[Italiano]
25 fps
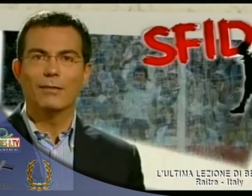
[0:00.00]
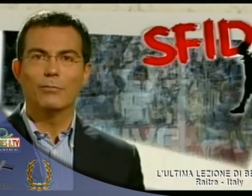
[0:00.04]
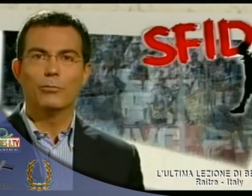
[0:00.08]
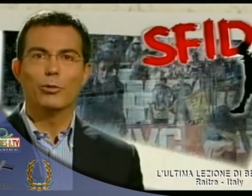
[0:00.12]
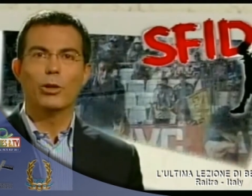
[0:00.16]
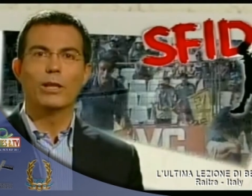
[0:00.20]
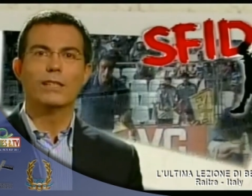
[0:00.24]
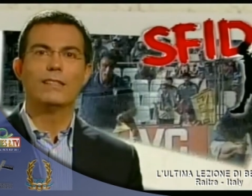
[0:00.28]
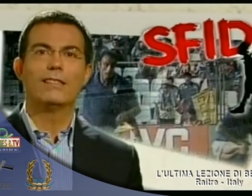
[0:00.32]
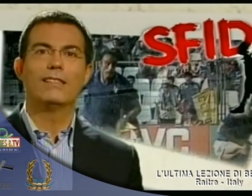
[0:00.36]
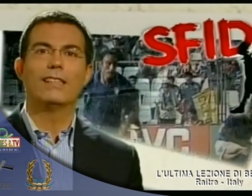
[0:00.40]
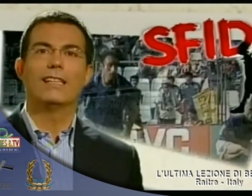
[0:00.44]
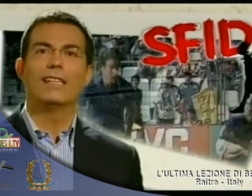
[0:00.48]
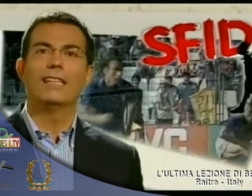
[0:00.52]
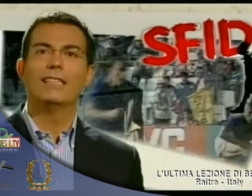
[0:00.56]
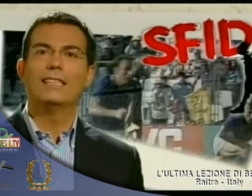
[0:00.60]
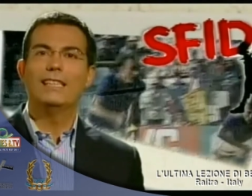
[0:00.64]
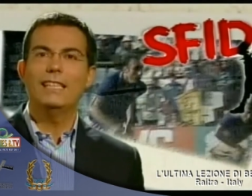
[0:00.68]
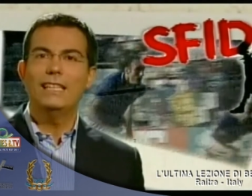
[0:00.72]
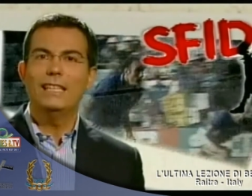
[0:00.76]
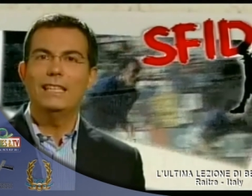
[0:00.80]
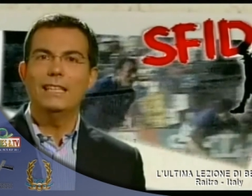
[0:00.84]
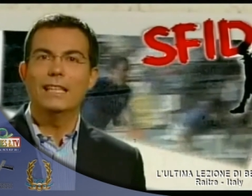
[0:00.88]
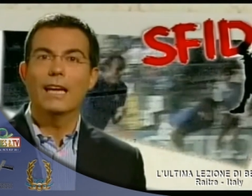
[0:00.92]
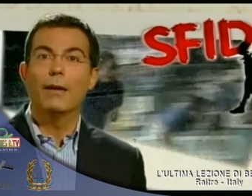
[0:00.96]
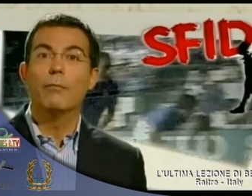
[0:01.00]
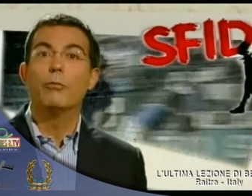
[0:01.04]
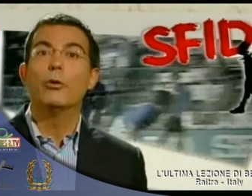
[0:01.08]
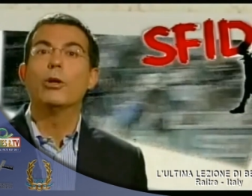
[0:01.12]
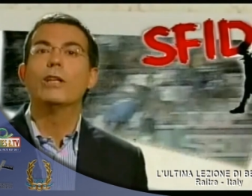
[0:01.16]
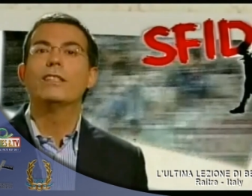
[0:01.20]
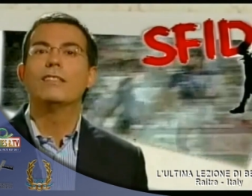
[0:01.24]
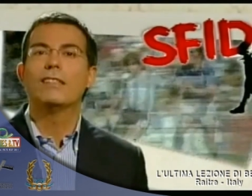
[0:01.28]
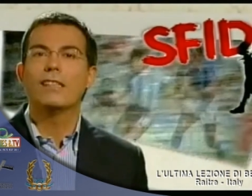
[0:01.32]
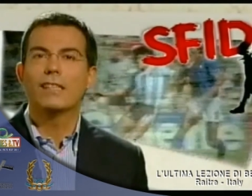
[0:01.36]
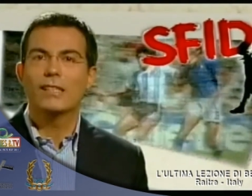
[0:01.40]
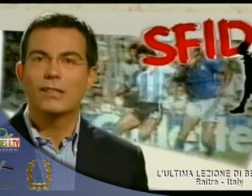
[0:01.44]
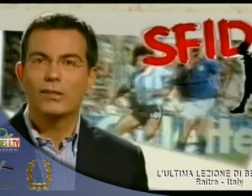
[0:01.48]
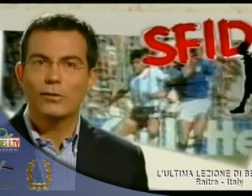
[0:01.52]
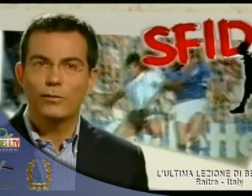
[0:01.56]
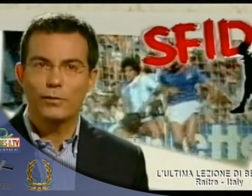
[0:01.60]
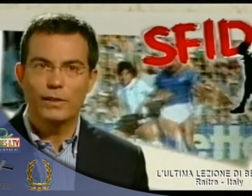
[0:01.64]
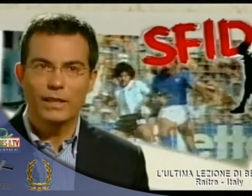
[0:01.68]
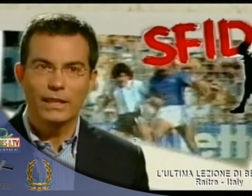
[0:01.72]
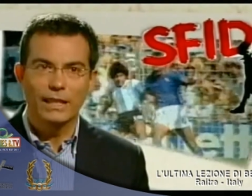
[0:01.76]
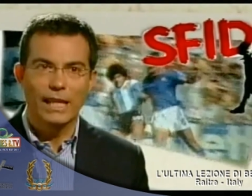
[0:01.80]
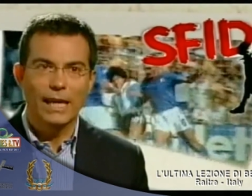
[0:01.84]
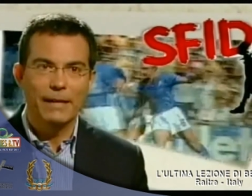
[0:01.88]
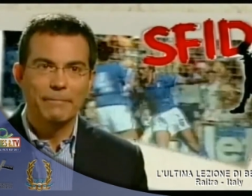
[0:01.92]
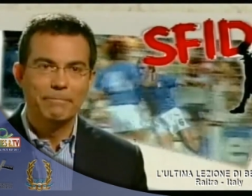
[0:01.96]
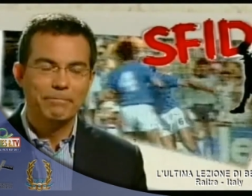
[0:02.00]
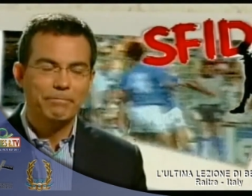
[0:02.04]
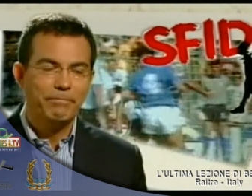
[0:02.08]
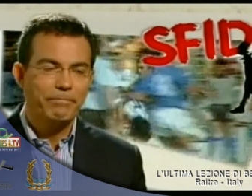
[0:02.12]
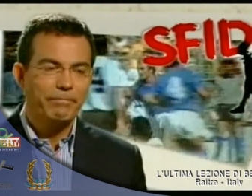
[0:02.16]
può essere tigna, può essere sfida.